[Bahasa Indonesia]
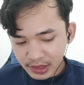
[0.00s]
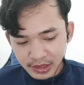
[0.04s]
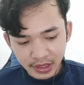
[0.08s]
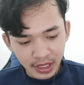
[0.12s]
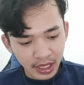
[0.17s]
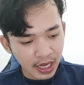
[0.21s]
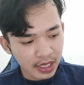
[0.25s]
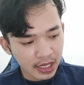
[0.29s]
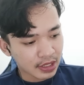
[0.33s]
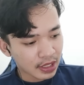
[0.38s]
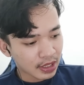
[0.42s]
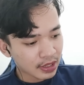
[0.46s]

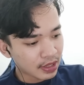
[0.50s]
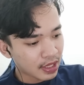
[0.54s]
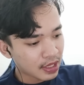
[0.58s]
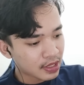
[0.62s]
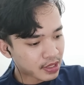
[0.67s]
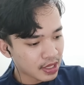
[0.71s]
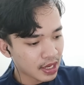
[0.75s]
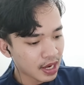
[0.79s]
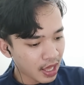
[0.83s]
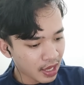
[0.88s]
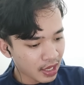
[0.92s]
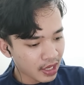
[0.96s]
acak-acak
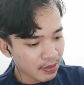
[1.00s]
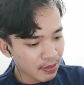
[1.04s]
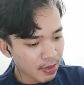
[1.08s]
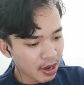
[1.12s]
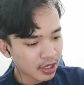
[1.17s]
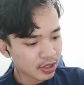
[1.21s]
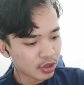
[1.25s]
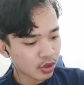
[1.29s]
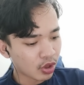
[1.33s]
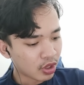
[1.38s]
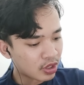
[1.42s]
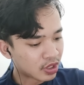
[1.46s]
TC lagi
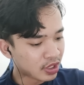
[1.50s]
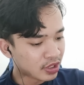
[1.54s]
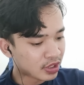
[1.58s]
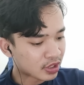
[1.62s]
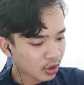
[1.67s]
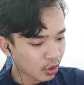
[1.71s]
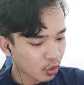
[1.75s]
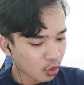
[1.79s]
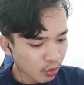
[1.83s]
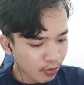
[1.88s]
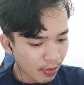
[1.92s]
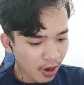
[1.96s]
bang soalnya
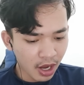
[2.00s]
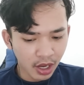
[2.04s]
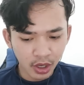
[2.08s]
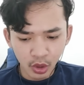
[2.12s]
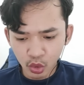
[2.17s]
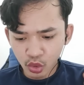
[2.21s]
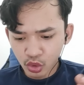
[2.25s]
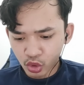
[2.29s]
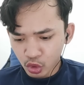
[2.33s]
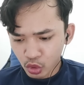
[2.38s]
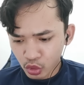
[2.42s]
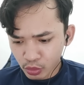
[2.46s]
seru bang
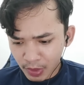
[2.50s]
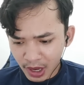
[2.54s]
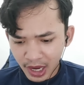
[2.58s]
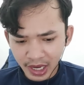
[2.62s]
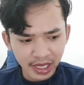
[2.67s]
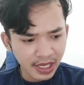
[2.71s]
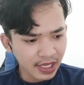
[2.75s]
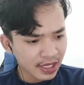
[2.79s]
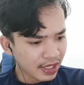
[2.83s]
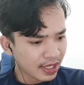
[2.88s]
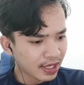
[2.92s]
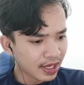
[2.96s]
lucu
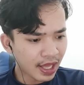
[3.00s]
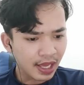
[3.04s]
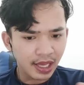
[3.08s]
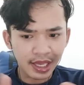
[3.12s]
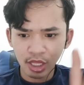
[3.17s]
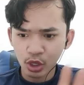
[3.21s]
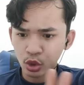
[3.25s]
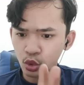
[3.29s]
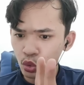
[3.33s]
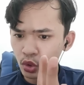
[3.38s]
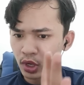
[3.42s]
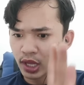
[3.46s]
bang
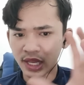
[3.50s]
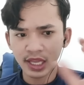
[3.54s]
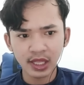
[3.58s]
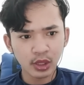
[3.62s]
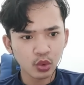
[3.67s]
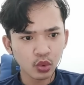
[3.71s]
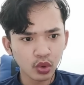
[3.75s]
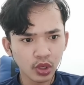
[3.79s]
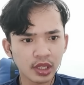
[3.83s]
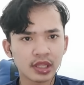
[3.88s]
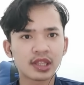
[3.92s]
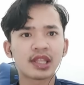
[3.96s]
inilah itulah
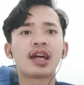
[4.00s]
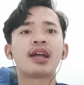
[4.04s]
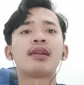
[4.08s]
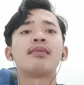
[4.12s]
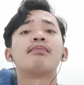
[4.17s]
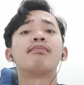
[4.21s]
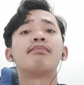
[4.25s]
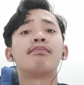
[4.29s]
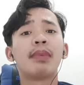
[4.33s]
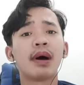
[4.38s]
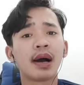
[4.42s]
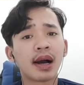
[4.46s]
itulah
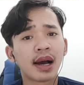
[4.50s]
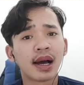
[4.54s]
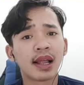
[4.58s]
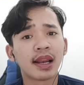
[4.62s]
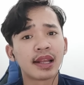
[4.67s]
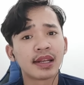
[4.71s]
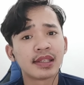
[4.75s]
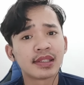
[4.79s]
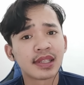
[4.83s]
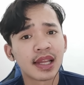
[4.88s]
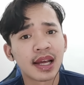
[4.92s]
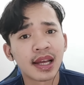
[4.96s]
tanpa
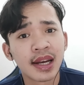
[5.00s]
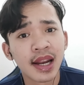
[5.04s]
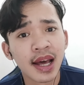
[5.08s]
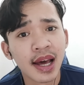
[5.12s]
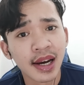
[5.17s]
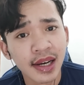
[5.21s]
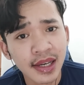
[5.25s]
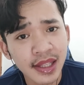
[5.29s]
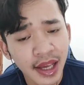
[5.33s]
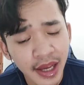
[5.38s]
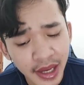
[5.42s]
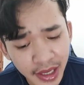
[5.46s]
kalian
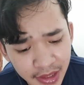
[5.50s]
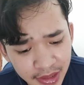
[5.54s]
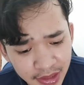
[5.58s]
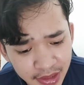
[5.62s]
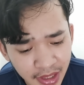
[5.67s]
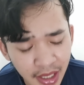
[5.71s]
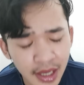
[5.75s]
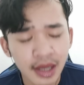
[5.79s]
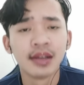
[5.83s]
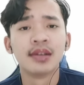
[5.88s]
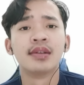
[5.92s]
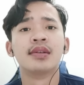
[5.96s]
sadari ya
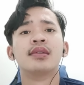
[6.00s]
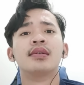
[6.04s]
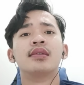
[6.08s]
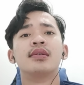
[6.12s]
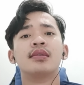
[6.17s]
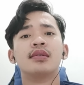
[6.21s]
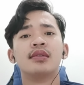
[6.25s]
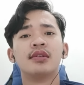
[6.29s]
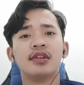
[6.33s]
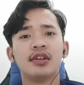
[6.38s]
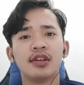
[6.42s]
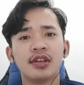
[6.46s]
guys ya
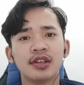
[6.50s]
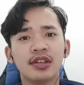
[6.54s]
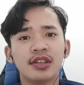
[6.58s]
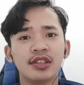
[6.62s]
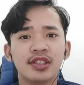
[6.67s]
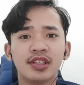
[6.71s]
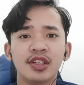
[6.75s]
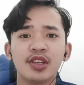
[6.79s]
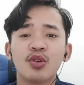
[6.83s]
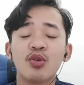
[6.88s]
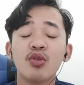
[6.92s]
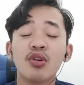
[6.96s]

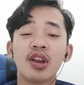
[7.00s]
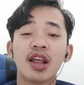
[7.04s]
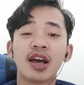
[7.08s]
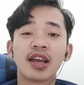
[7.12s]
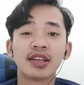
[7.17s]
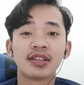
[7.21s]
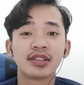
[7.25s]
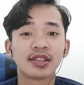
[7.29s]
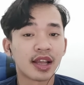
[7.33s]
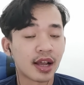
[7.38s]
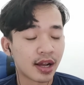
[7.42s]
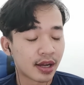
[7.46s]
di sini gue
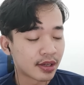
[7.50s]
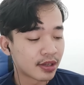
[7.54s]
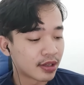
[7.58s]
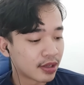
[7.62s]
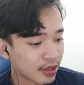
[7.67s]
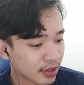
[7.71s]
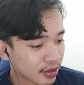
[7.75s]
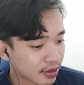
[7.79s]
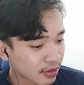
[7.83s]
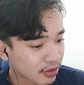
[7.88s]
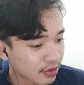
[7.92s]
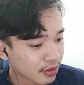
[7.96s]
lagi
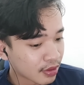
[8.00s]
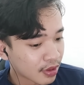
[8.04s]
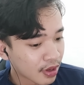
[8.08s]
sakit